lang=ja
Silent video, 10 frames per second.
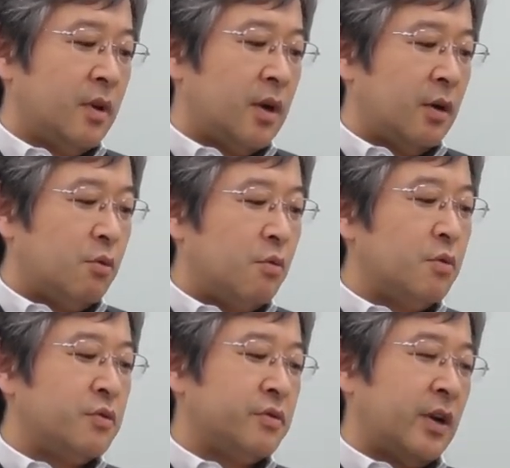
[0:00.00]
国
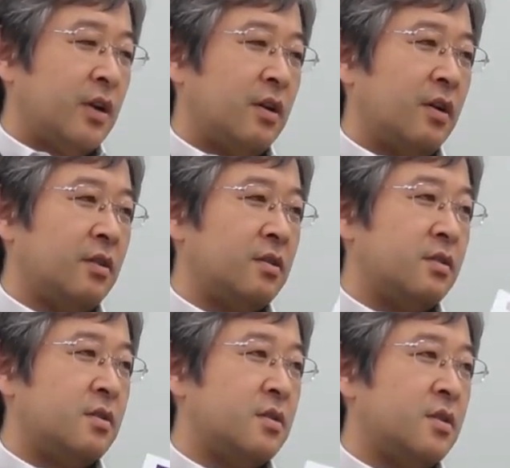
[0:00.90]
交省さんなんか
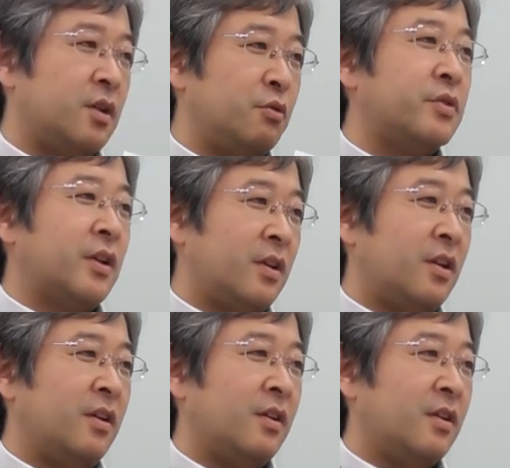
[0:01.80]
人事課の予算で
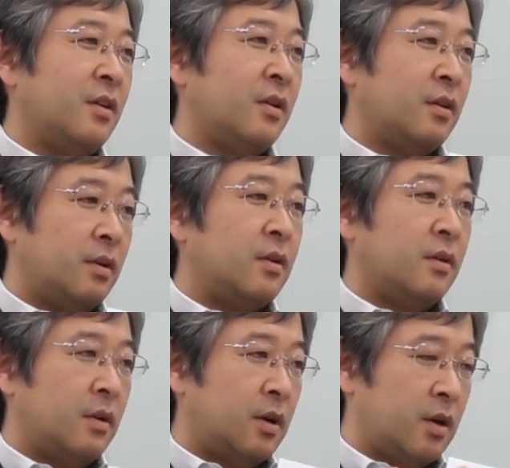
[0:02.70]
ね、発
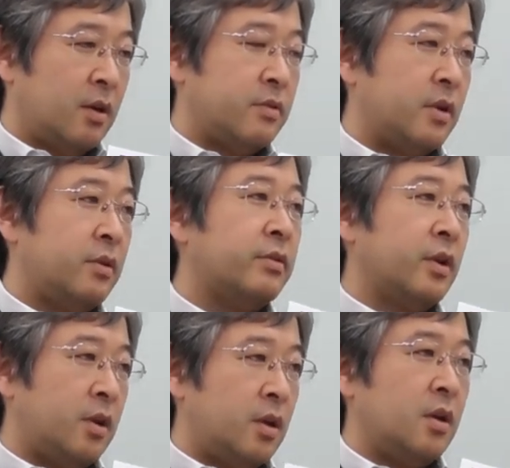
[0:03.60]
見されて
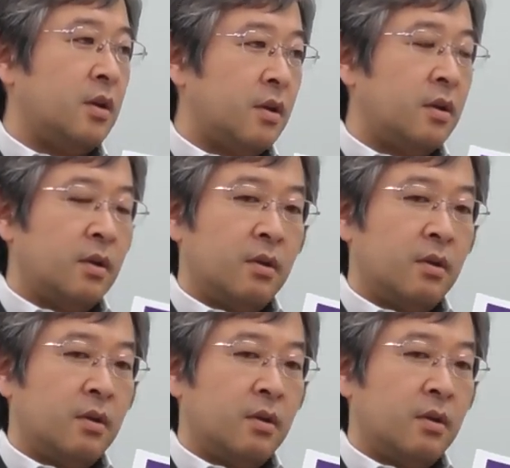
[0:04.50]
たり、